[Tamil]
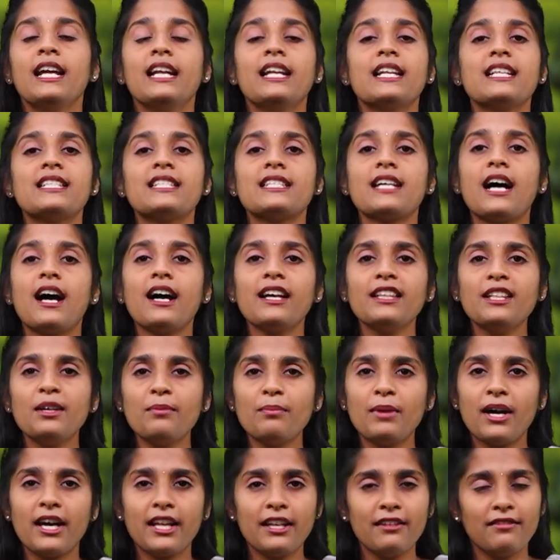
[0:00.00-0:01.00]
இல்லை
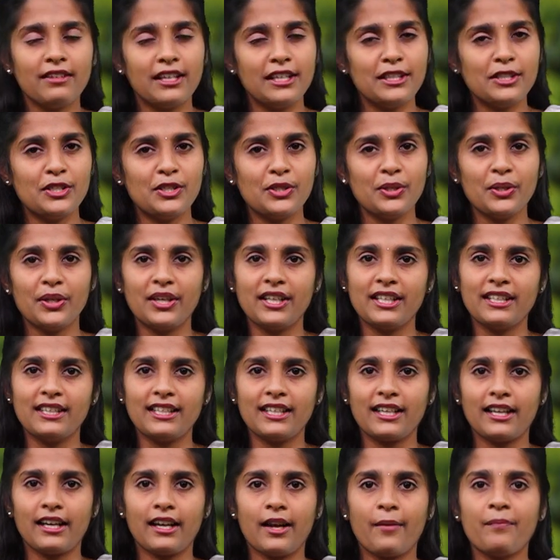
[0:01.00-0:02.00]
சாதம் மாதிரி வடிச்சும்
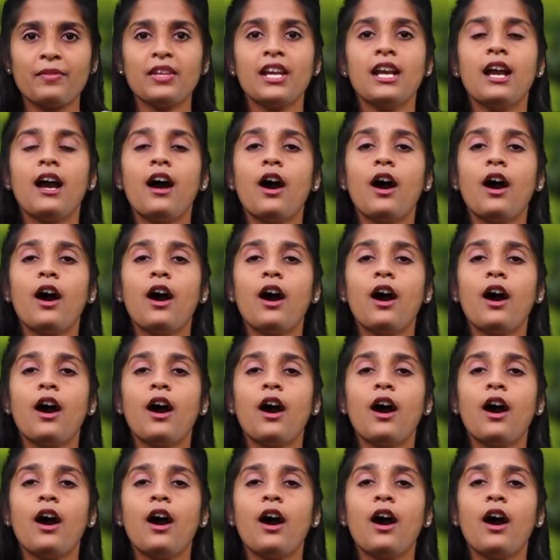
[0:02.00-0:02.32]
எடுத்துக்கலாம்